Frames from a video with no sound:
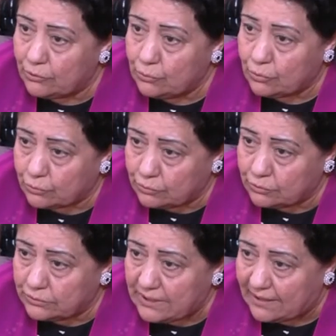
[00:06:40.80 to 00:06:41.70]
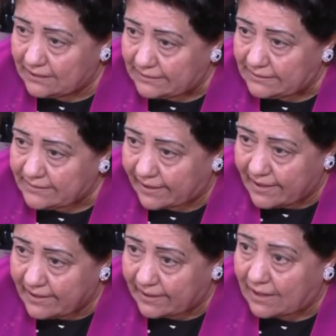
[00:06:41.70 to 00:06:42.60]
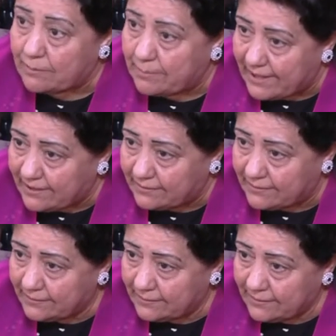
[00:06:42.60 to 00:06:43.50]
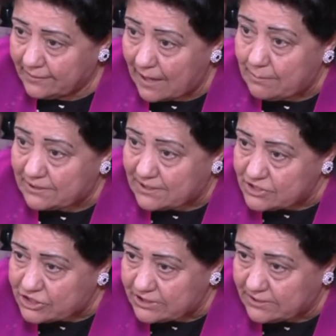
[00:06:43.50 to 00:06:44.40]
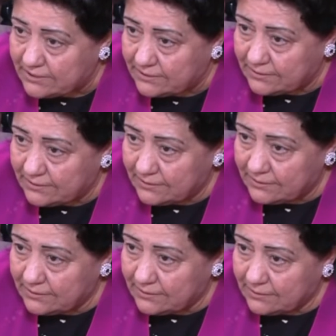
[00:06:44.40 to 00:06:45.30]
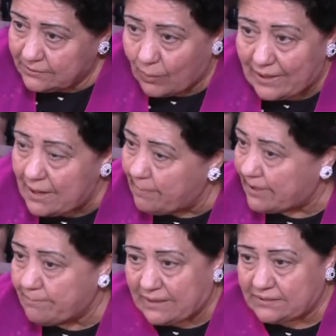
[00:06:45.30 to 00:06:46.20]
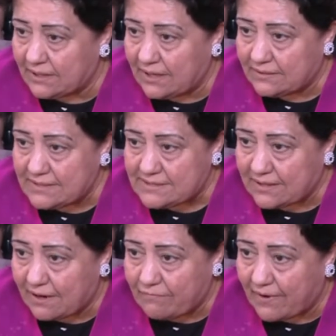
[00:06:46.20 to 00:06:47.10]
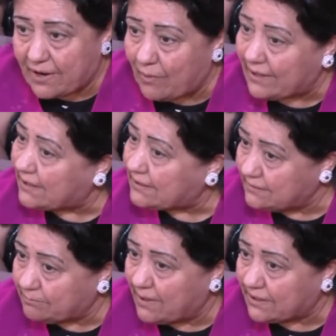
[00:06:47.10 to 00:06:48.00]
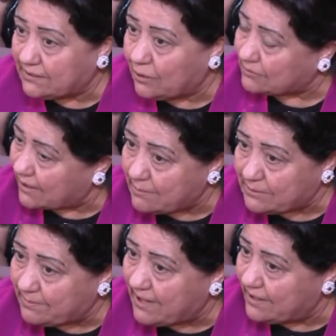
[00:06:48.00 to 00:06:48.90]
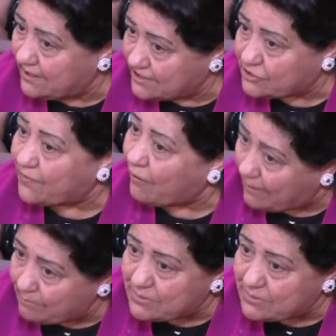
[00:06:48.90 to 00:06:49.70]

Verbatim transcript: انه يكون هالعيد خير على لبنان قبل كل شيء وانا بحبها كثير لقديسه رفقه وانا كنت مريضه وطلبت منها اني اشفى وعم